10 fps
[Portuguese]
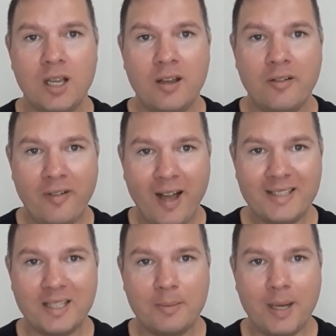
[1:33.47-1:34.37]

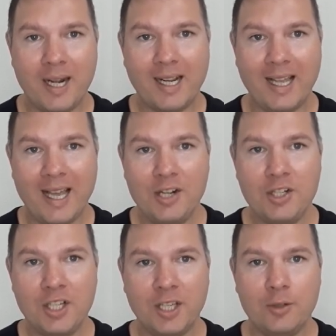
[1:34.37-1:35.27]
fazem para ganhar
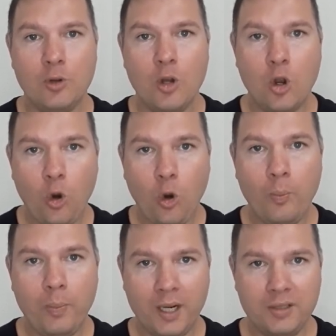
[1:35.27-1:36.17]
dinheiro
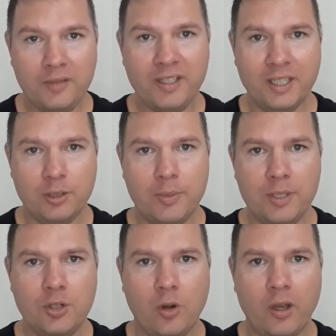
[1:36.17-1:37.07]
comprando e vendendo
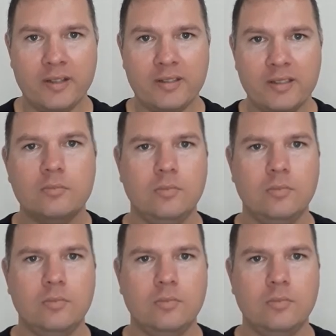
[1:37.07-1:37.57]
bitcoins.